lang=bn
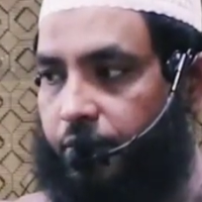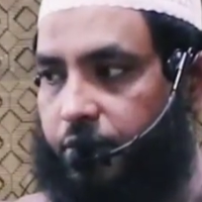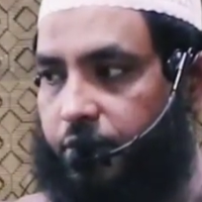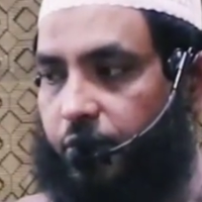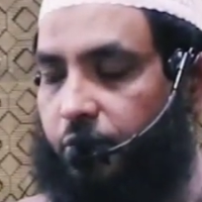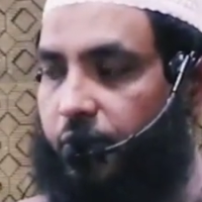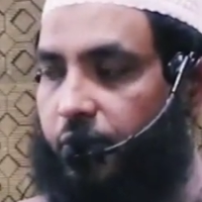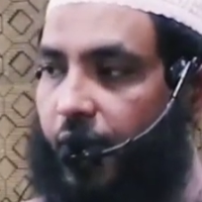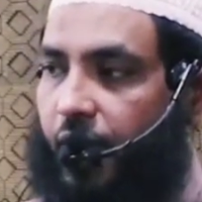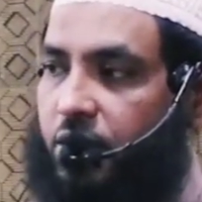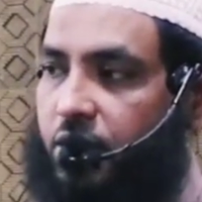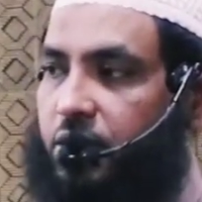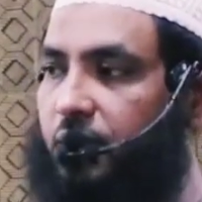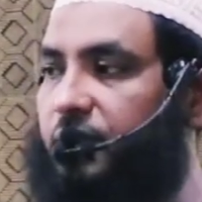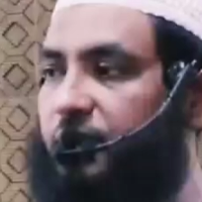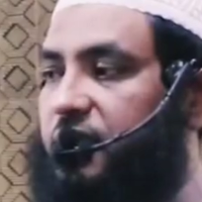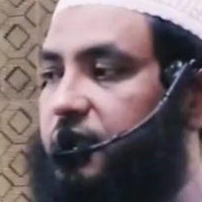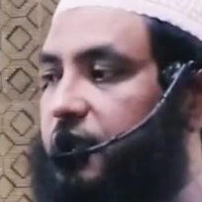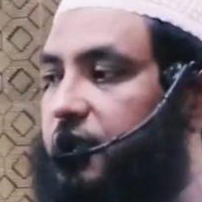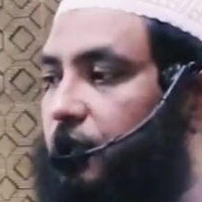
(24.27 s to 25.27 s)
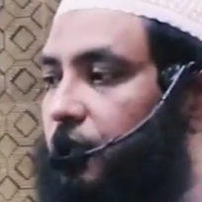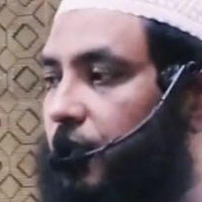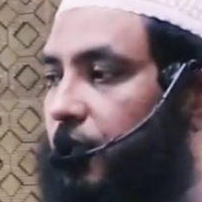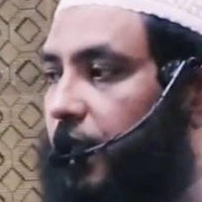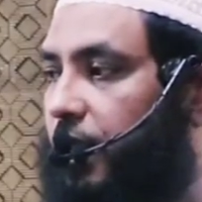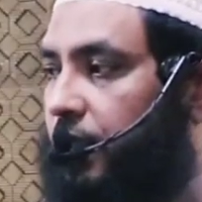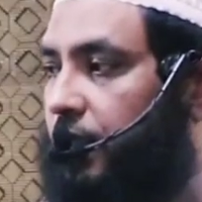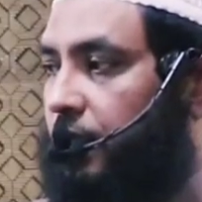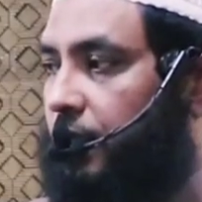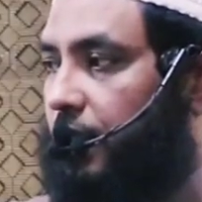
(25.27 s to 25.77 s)
যে কোনো একটা মিসিং
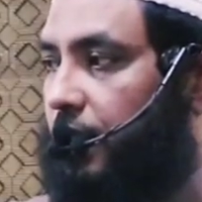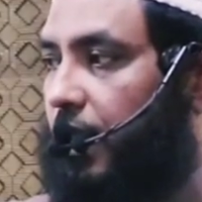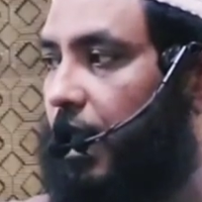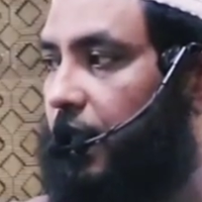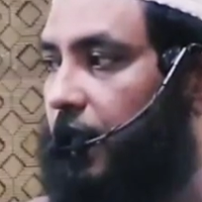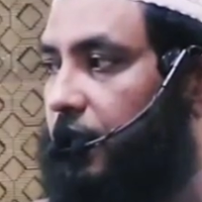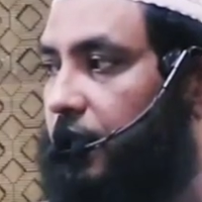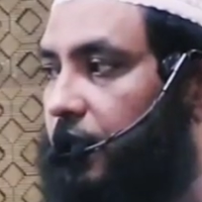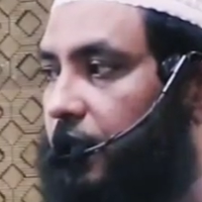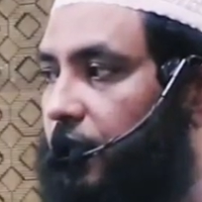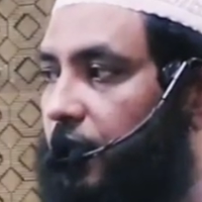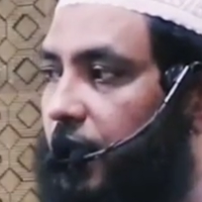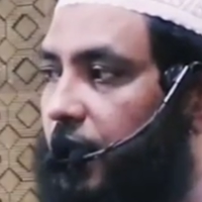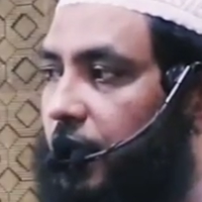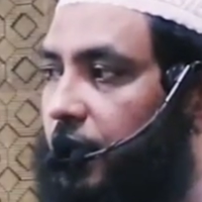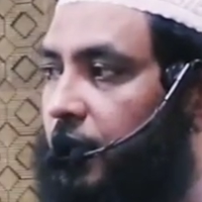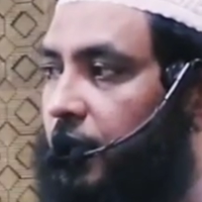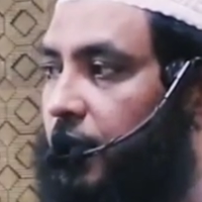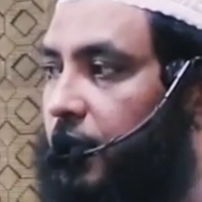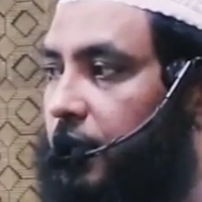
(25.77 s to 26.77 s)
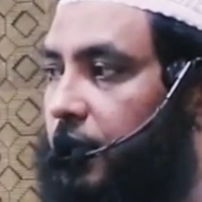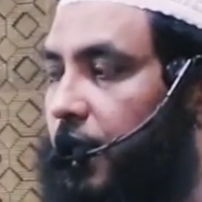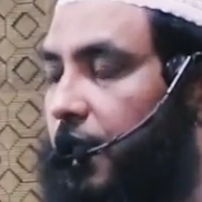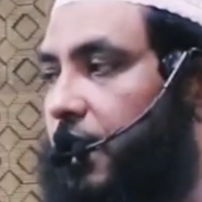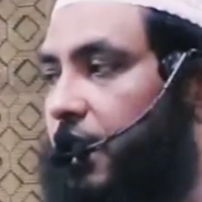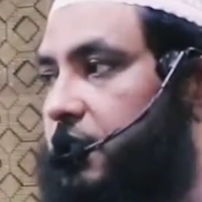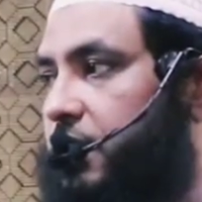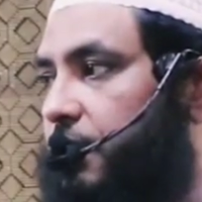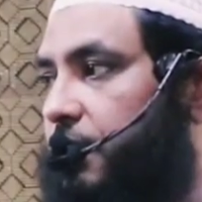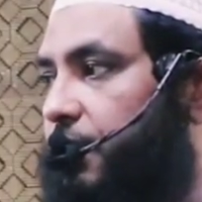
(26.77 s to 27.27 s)
হলেই ঘাটতি হলেই তার
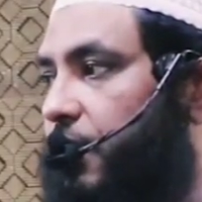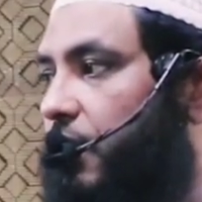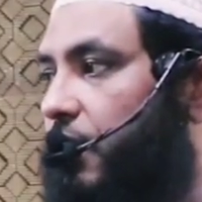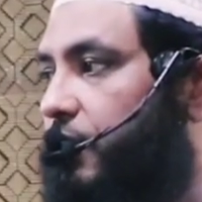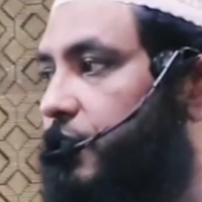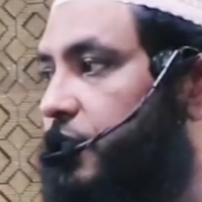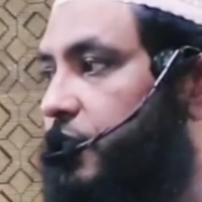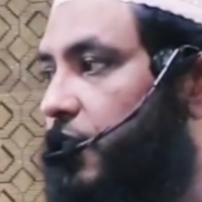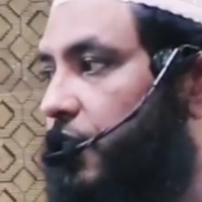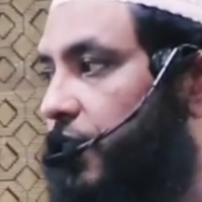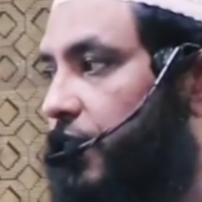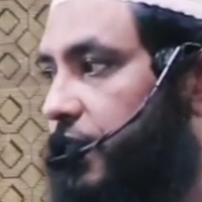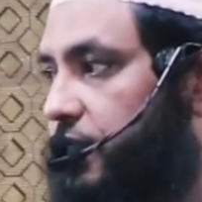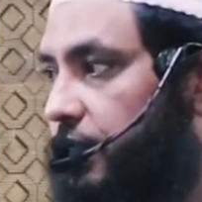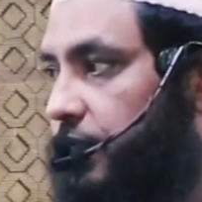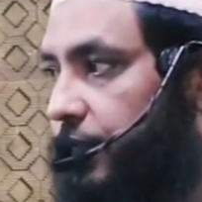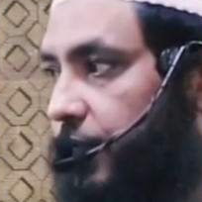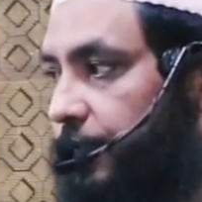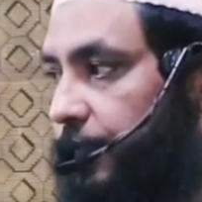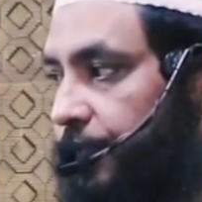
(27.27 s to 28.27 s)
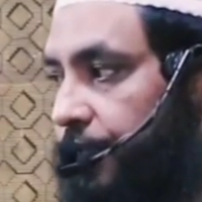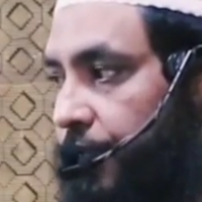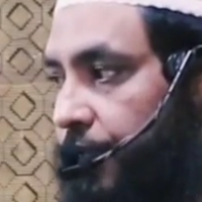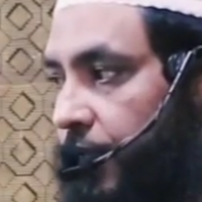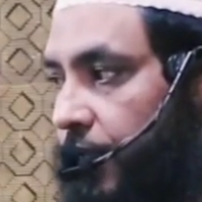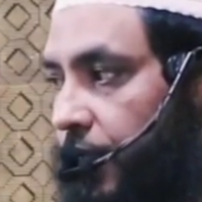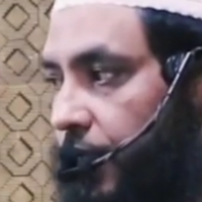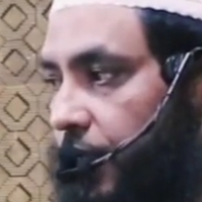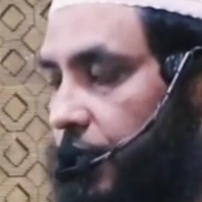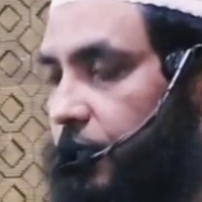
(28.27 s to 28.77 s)
নাজাত পাওয়া মুশকিল হয়ে যাবে
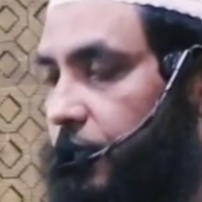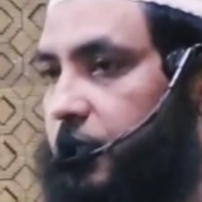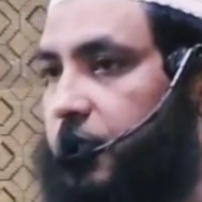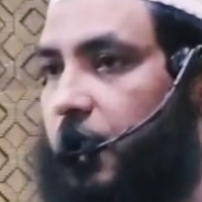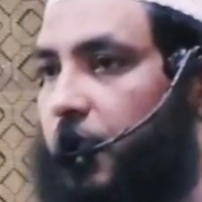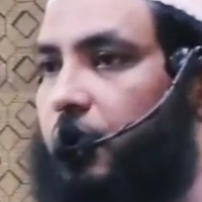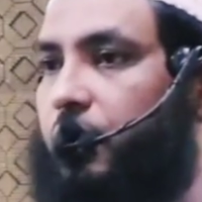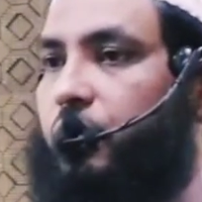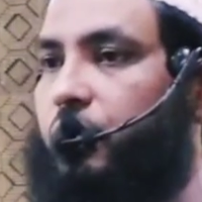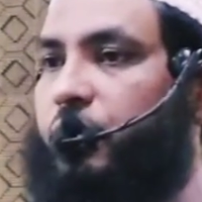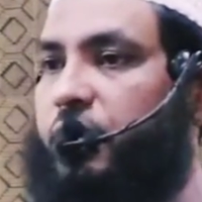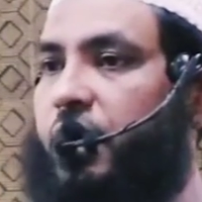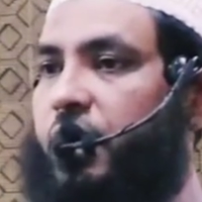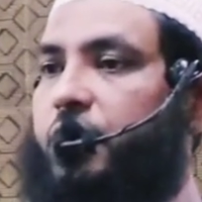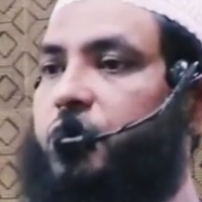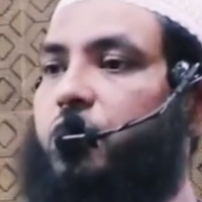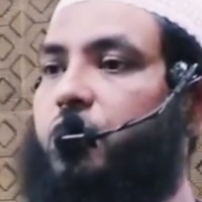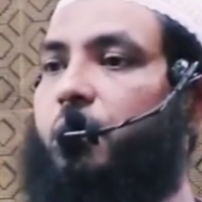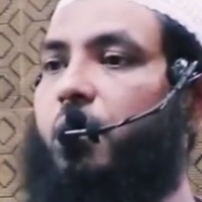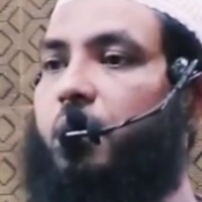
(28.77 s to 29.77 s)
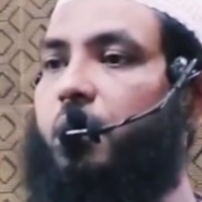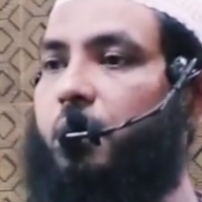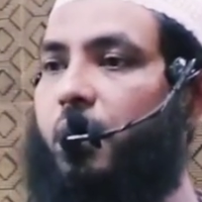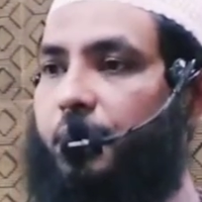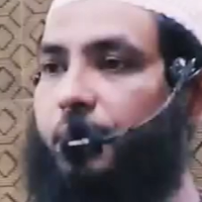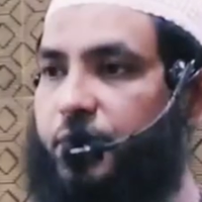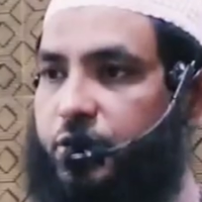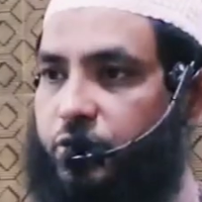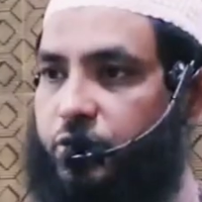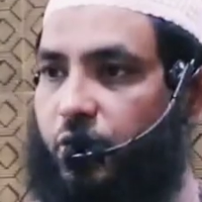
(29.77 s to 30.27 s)
কিন্তু যার দুইটাই
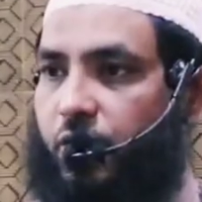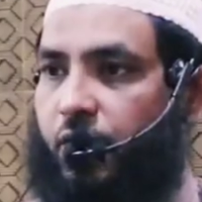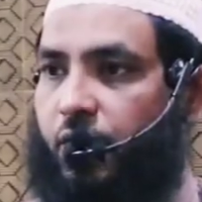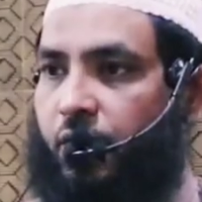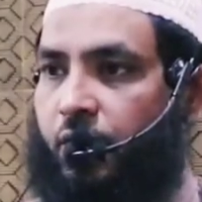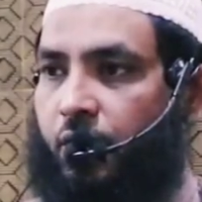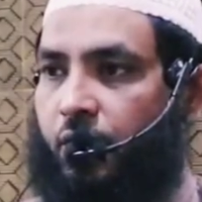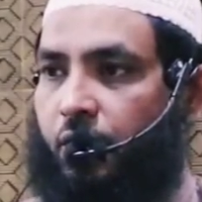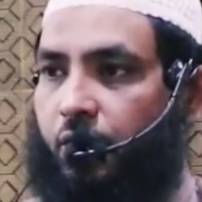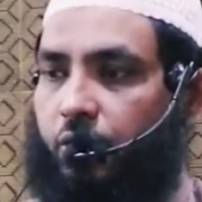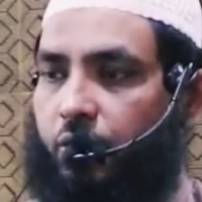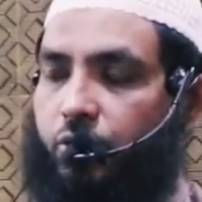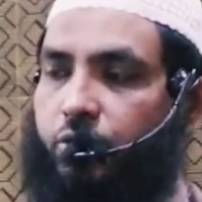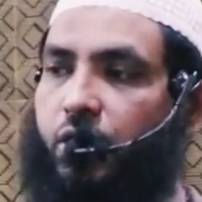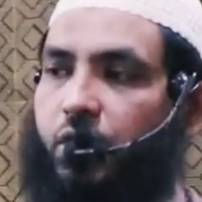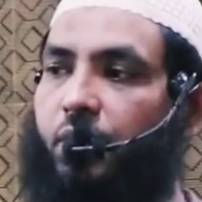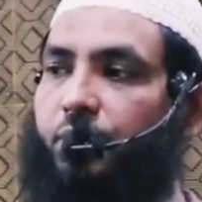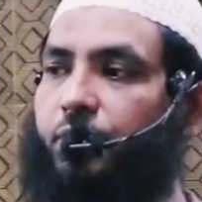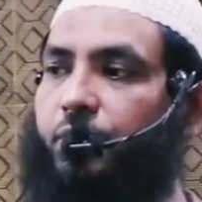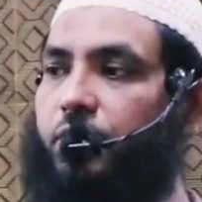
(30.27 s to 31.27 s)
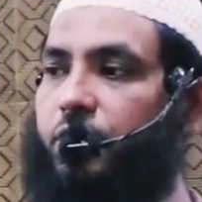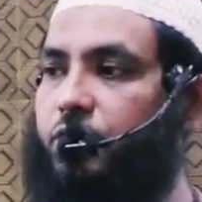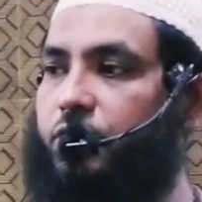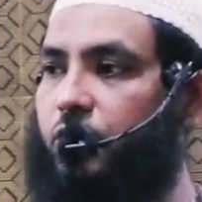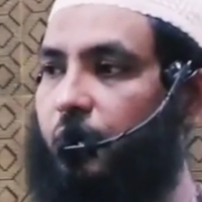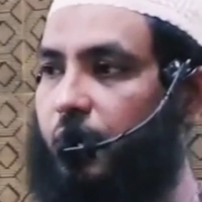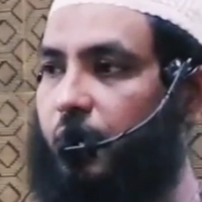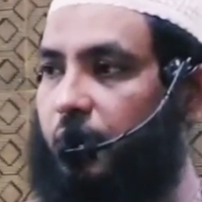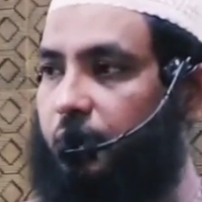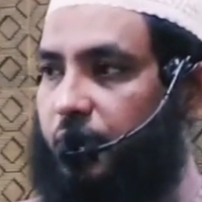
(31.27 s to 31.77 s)
সমানভাবে চলে দুটার প্রতি
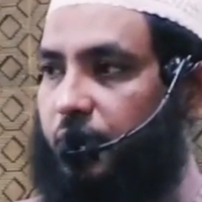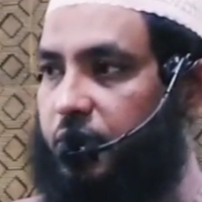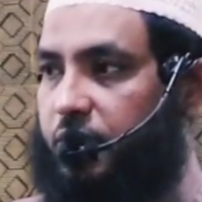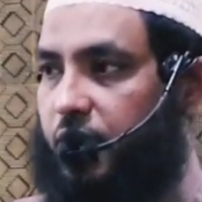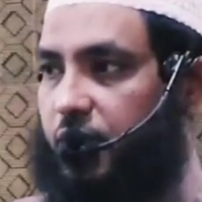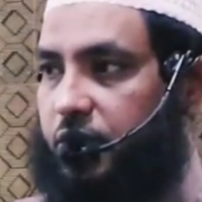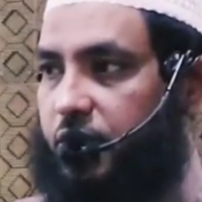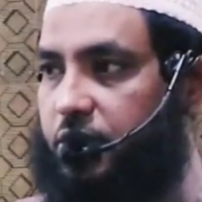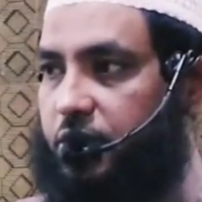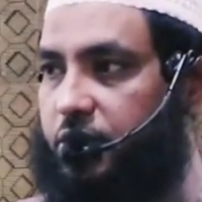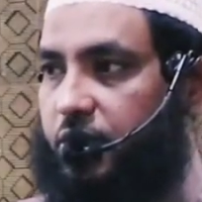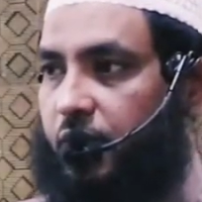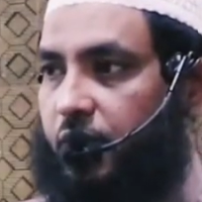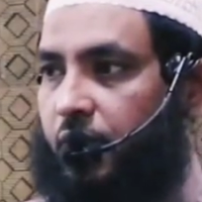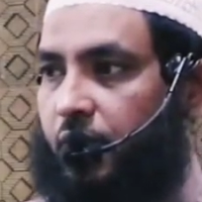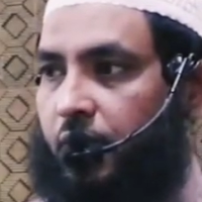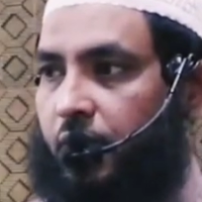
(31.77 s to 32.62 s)
সমান বিশ্বাস আছে